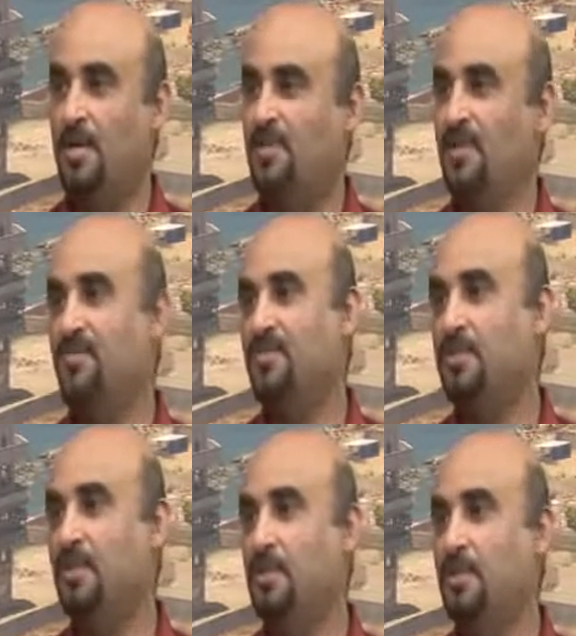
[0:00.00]
إذا
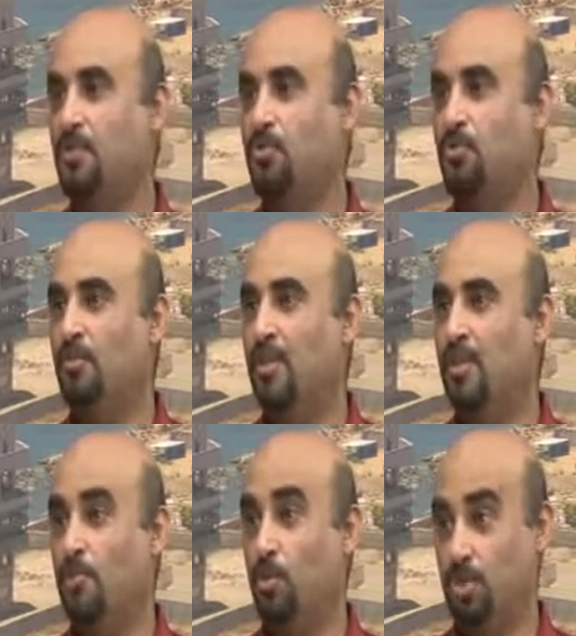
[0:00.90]
فضل عندهم
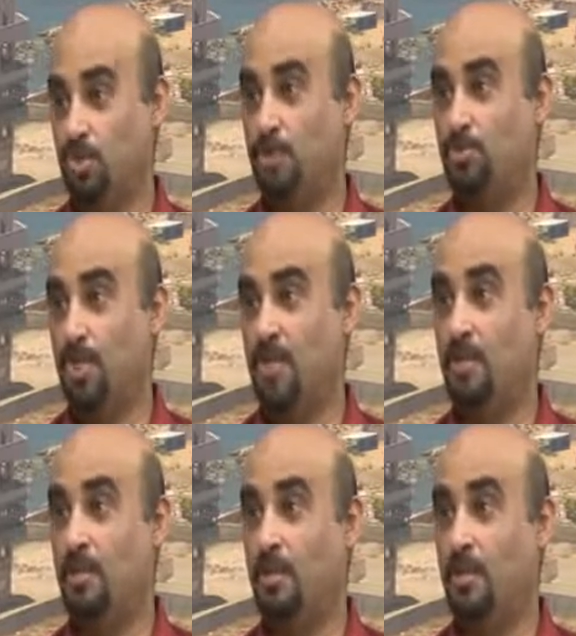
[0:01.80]
هذا المؤشر
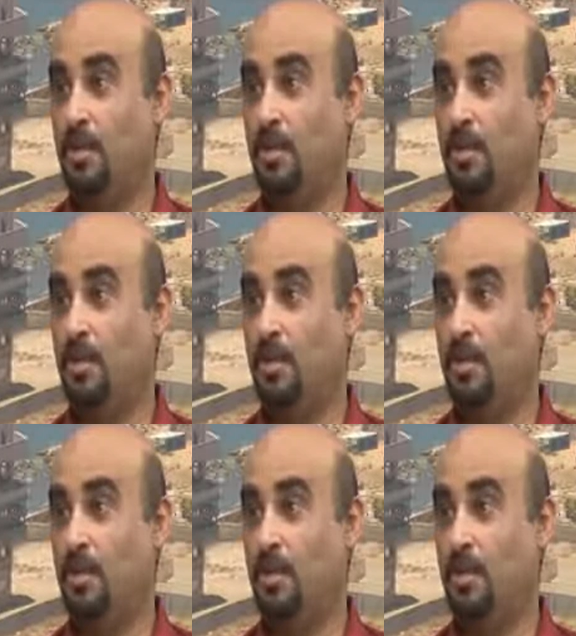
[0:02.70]
بشكل